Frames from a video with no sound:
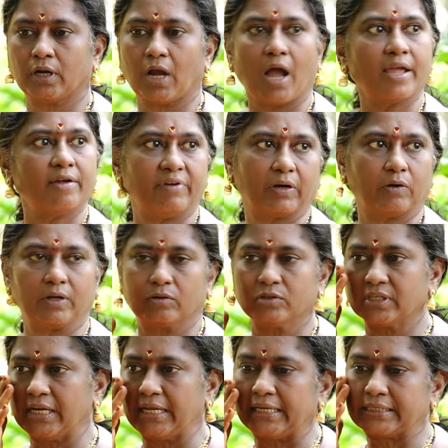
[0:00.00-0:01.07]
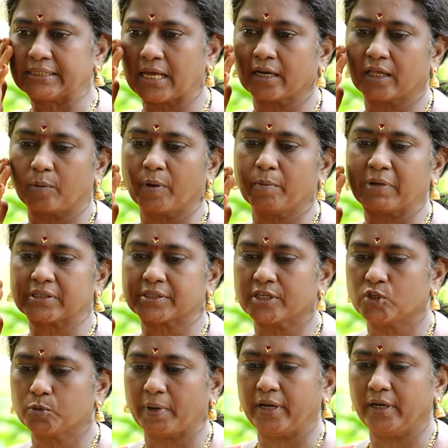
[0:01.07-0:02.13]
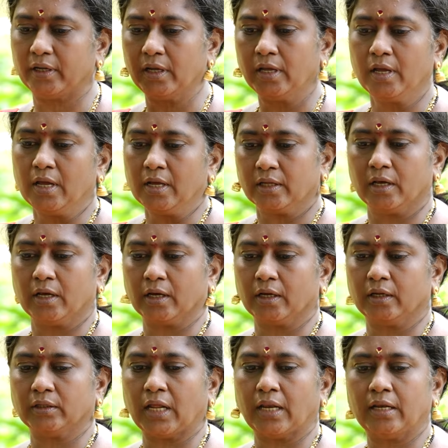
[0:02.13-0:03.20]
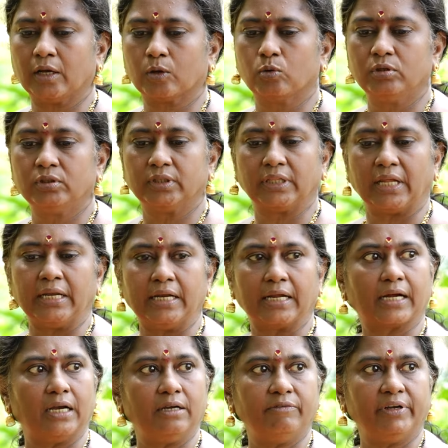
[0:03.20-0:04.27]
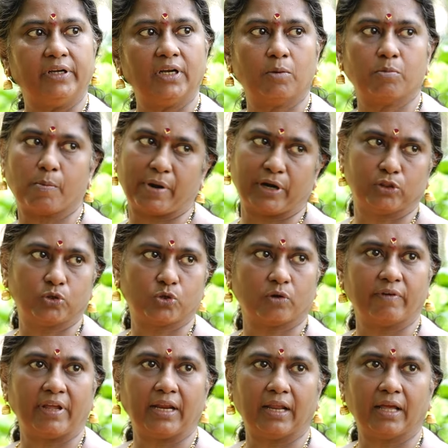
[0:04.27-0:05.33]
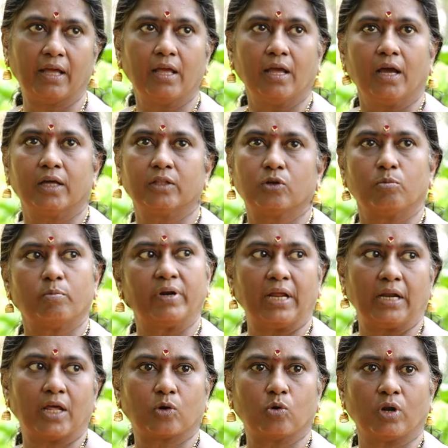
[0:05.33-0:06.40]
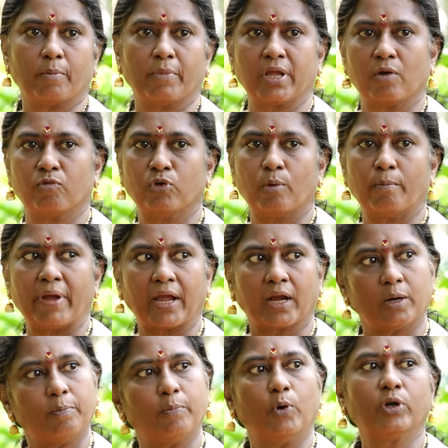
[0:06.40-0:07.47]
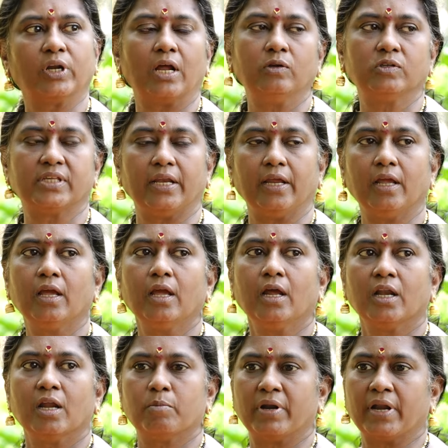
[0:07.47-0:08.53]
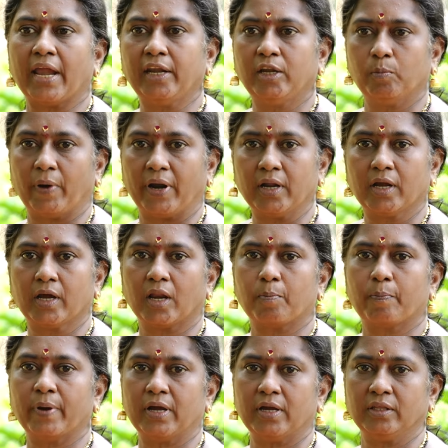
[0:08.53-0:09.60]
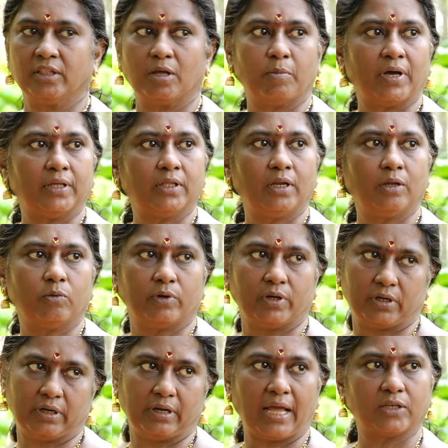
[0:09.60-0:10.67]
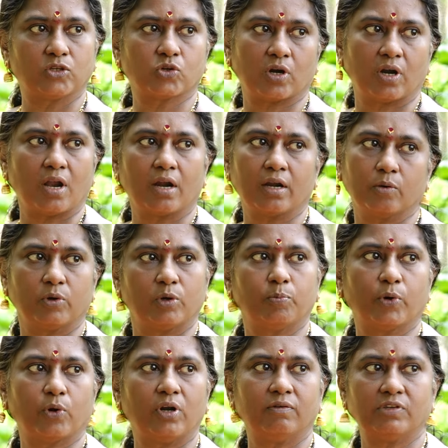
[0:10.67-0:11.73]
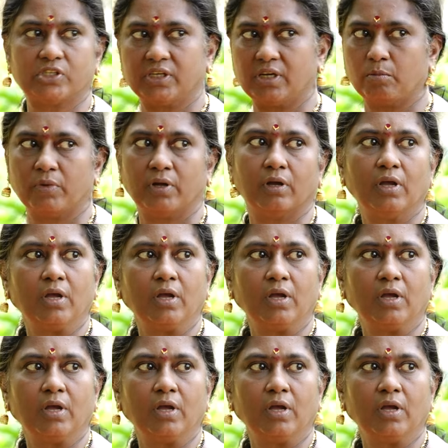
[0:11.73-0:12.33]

காய விடக்கூடாது கொஞ்சம் லேசாக இருக்கிறப்ப போய் மசாஜ் பண்ணிவிட்டு நல்லா குளிர்ந்த தண்ணியில் கழுவிட்டு நம்ம படுத்துட்டோம் வைங்களேன் அது ரொம்ப நல்லாயிருக்கும் நம்ம எவ்வளோ மேக்கப் போட்டாலும் சரி நம்ம நைட்டு படுக்கிறப்ப இந்த மாதிரி ஒரு நேச்சுரலான ஒரு பொருளை வச்சு நம்ம